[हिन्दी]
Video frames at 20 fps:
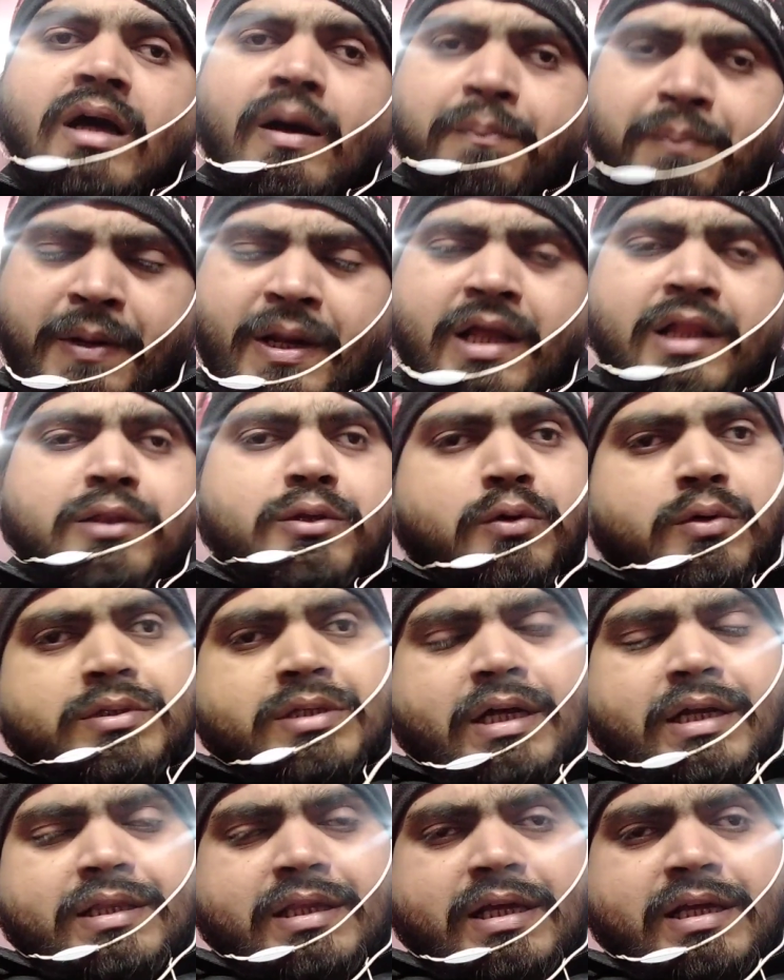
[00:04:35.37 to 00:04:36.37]
अप्रैल
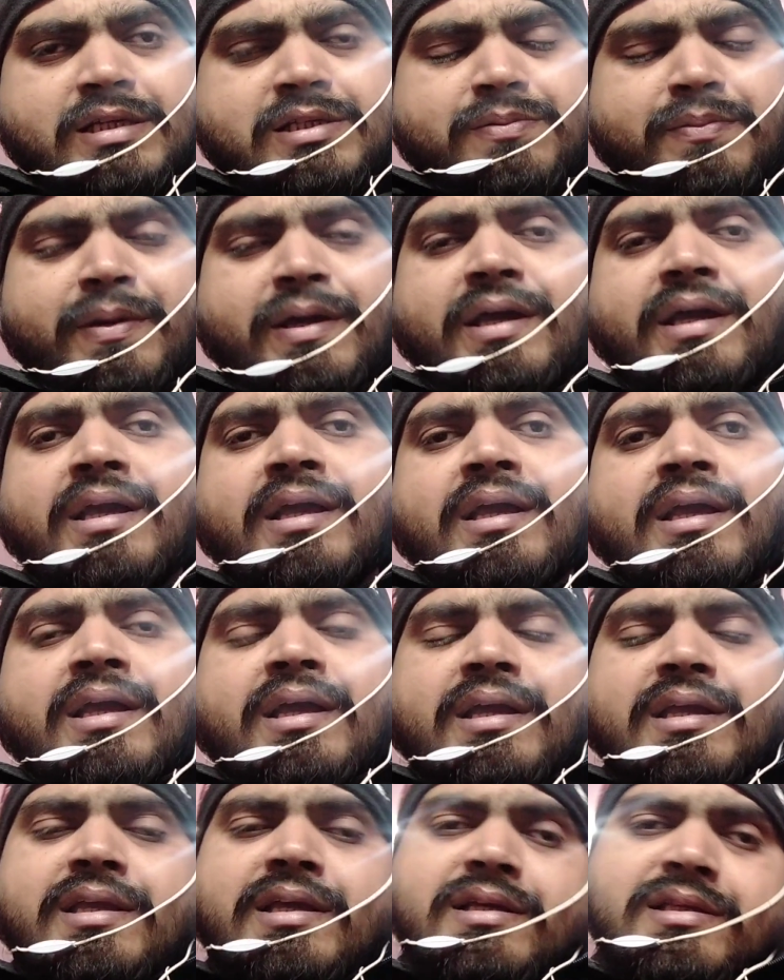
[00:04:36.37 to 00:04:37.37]
2023 में
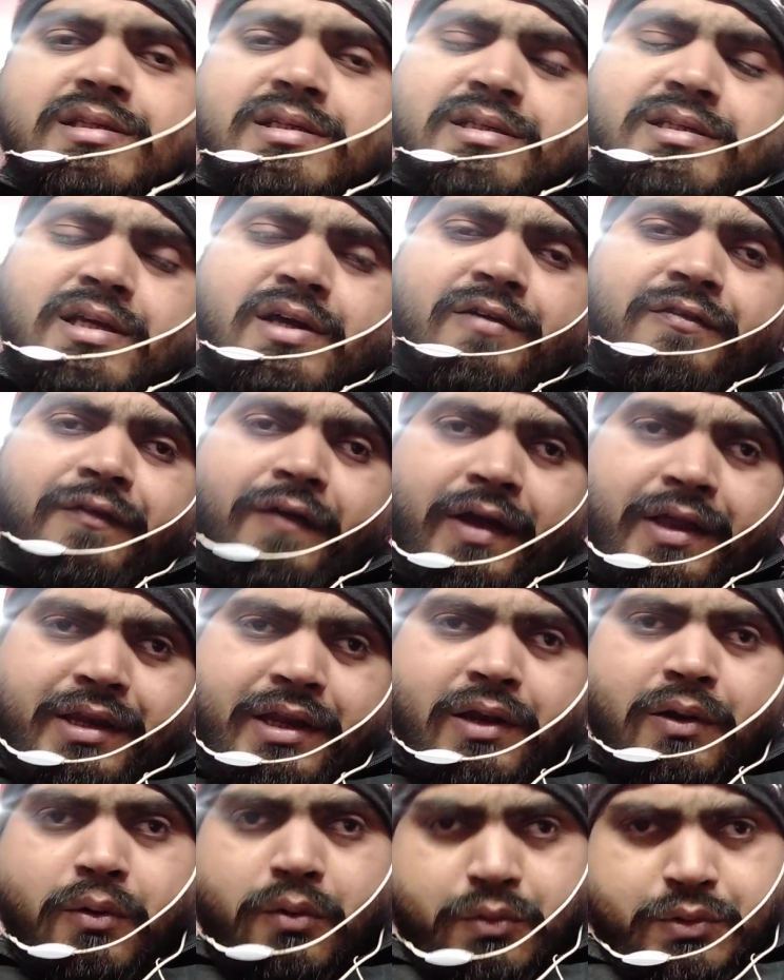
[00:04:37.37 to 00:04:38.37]
ये चीज़ें
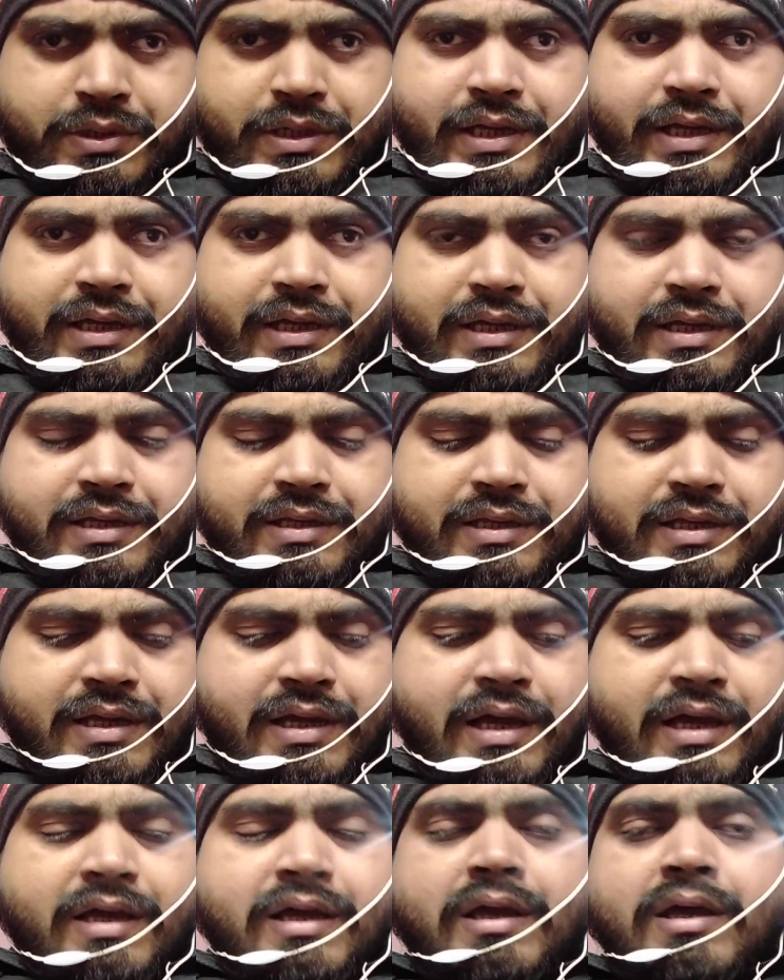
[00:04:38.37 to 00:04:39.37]
फाइनल हो जाएंगी ठीक
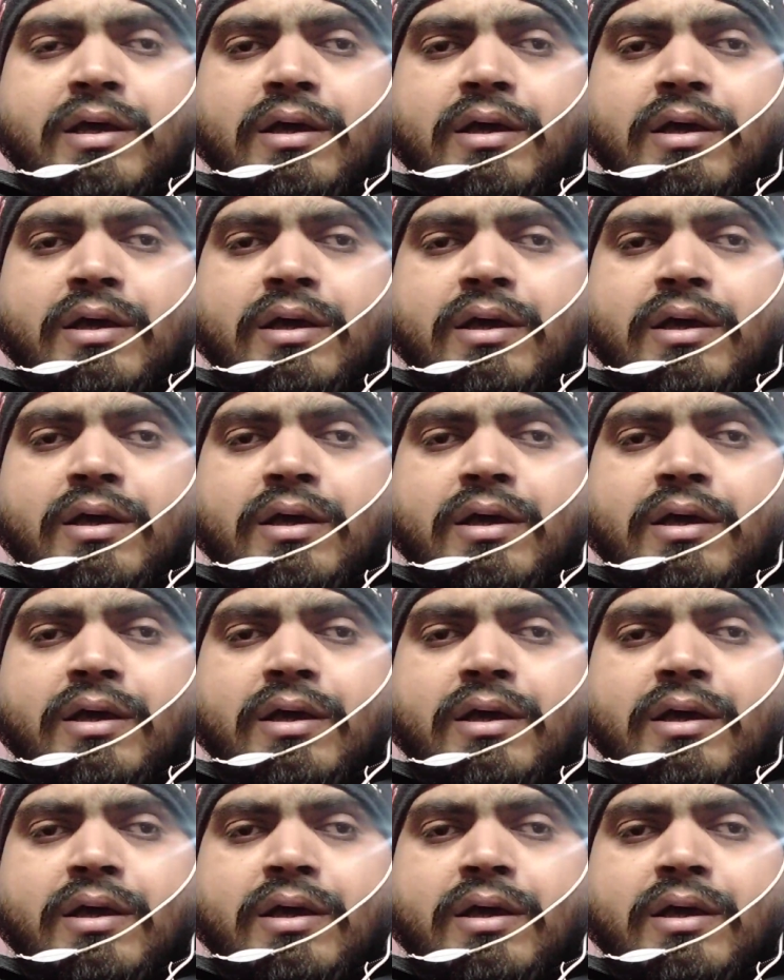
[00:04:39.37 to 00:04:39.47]
है